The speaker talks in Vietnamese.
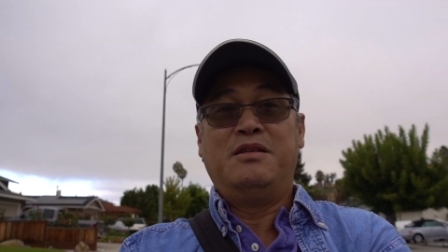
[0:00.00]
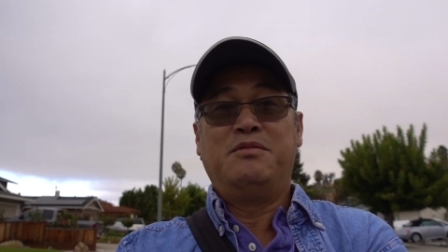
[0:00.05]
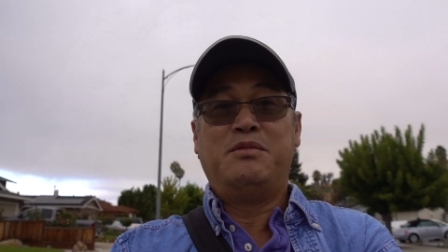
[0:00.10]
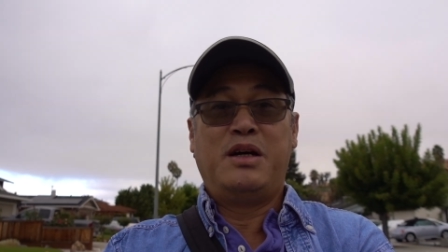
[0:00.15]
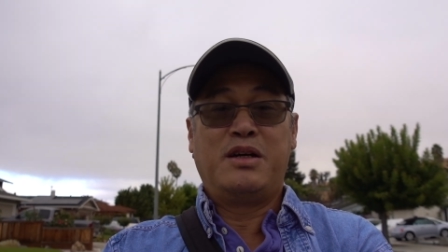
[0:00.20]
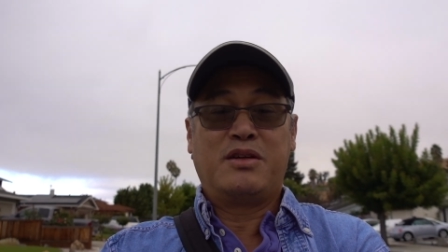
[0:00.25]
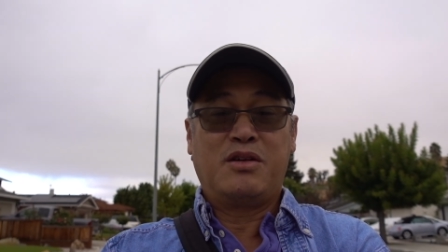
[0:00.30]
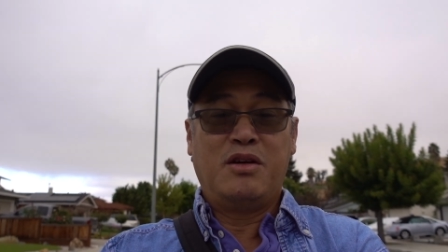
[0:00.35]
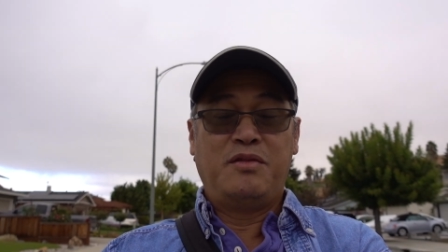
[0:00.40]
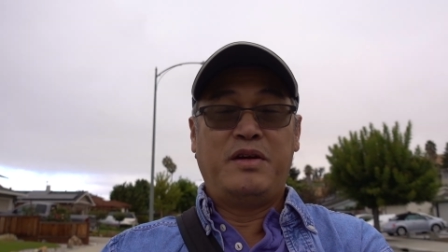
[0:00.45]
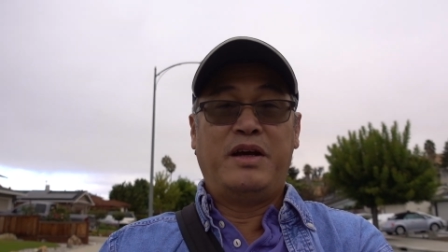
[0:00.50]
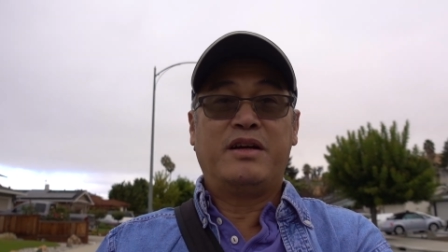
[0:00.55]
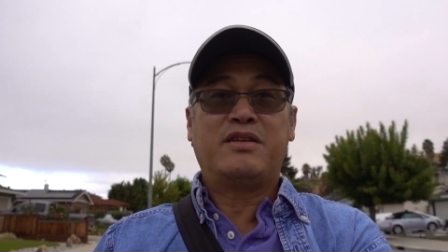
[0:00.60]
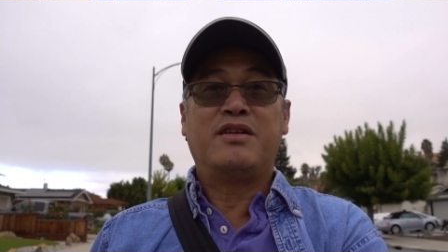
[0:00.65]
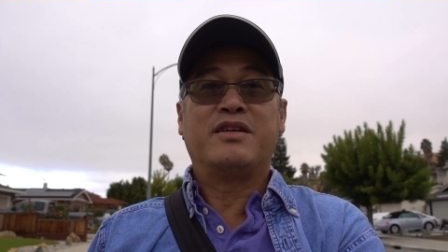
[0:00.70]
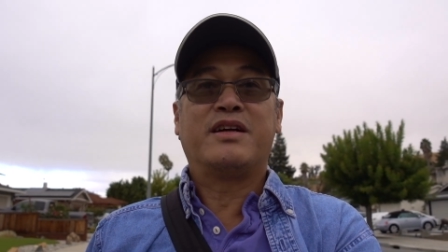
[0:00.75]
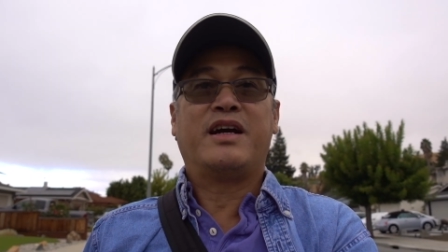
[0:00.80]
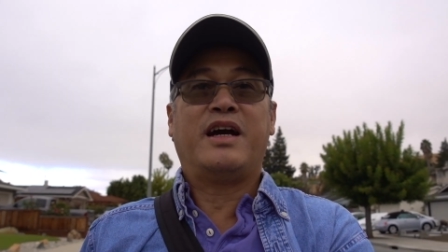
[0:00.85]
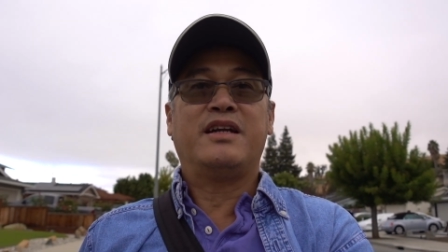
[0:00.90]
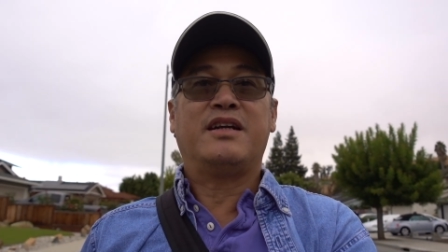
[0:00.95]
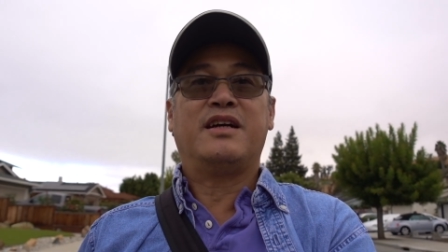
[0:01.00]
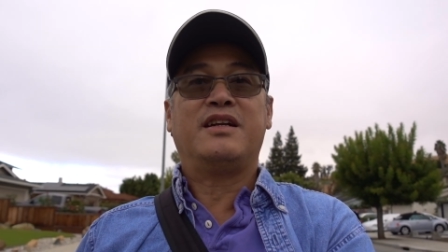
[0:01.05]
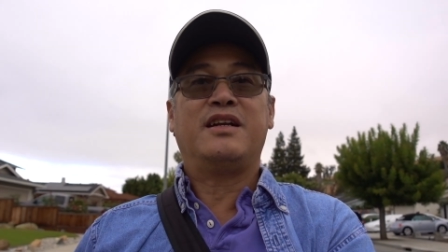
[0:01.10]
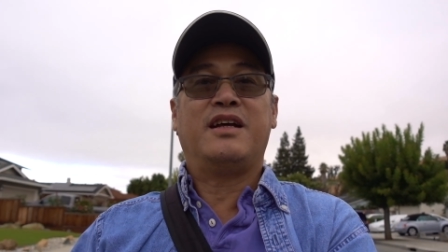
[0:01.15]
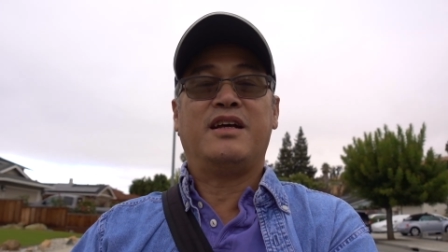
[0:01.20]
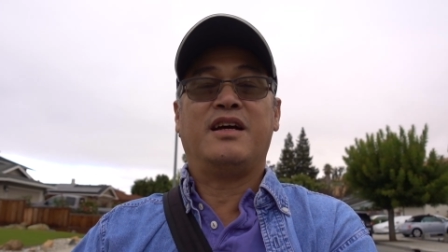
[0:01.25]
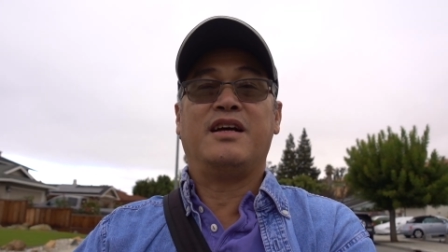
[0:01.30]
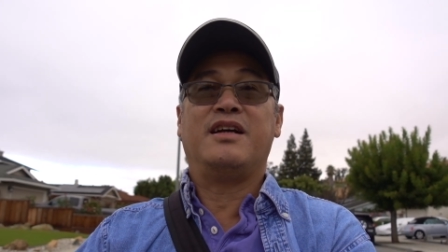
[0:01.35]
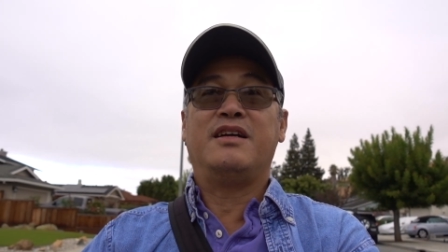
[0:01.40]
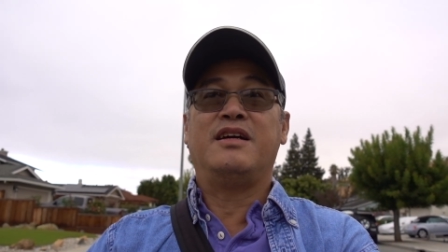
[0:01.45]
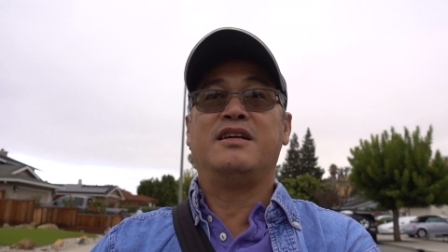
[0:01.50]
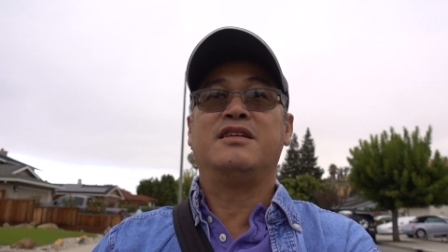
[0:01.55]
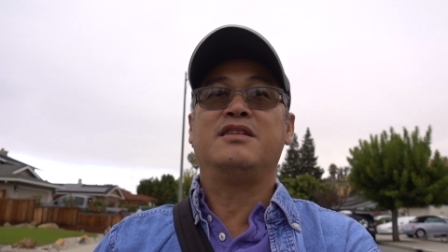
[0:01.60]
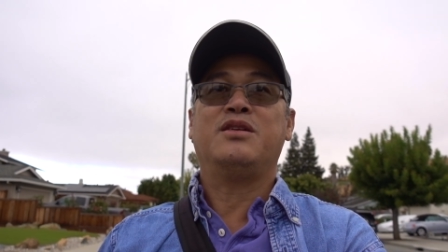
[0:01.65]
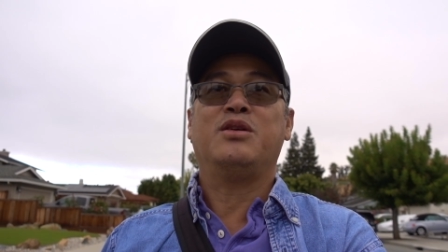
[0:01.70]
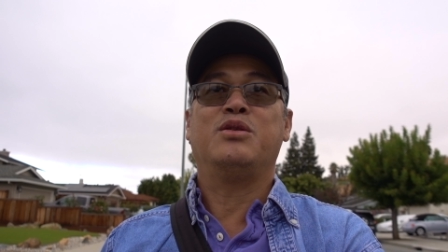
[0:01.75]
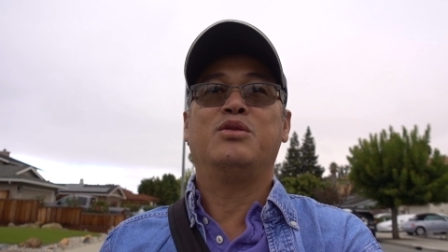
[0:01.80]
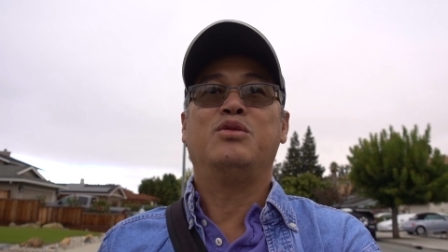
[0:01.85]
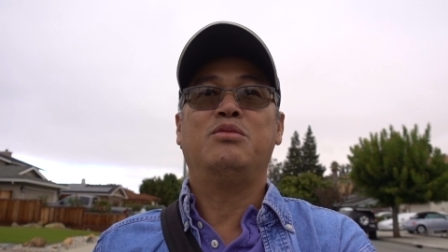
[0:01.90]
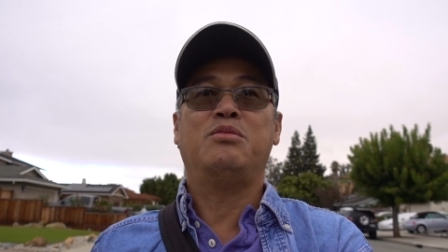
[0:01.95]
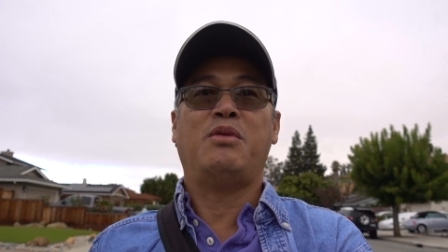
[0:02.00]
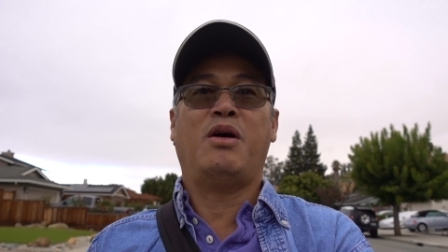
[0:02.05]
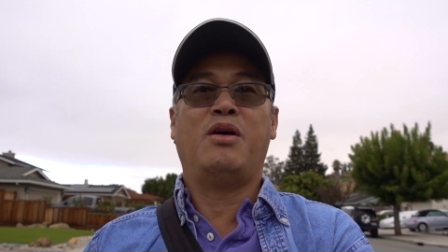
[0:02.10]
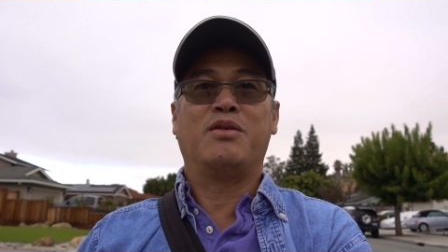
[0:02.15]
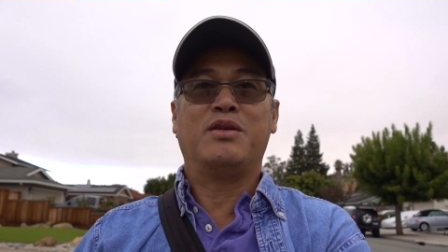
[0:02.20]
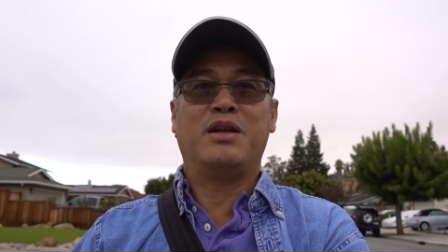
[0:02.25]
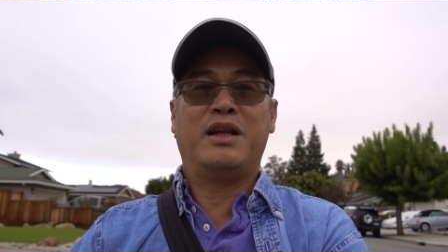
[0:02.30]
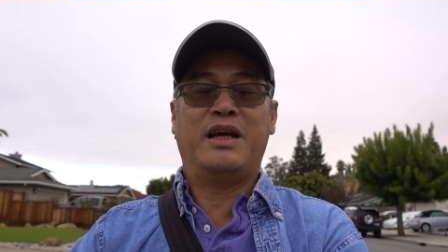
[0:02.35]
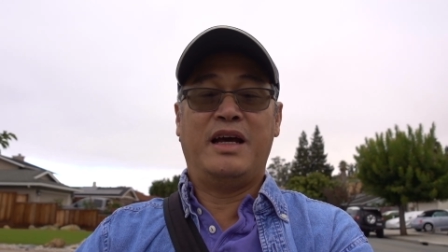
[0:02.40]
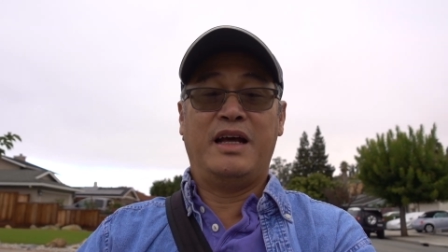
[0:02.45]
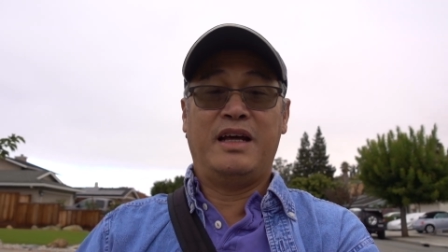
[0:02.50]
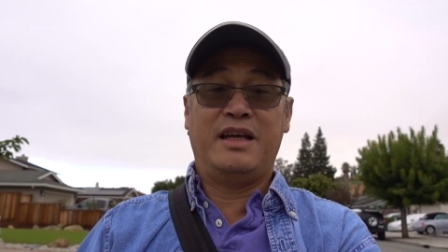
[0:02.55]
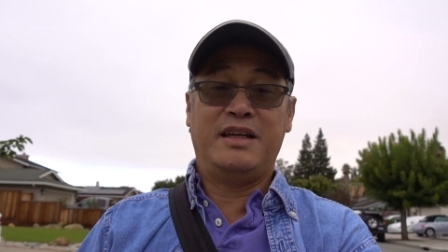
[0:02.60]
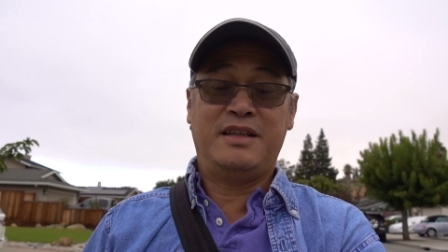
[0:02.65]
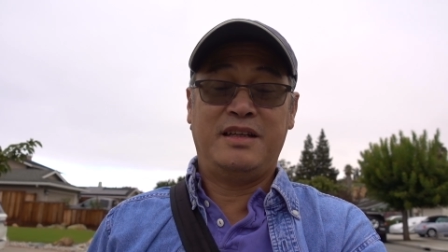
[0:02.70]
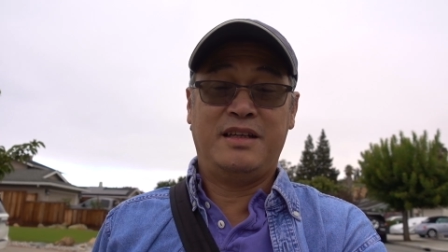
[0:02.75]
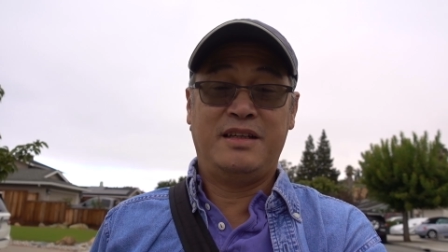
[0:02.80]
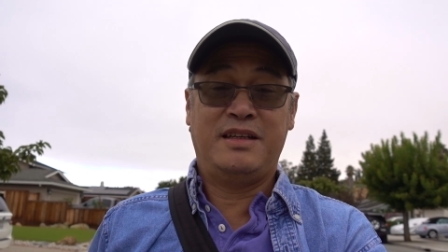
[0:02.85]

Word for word: Mà có vẻ con gái rất là hứng thú, một là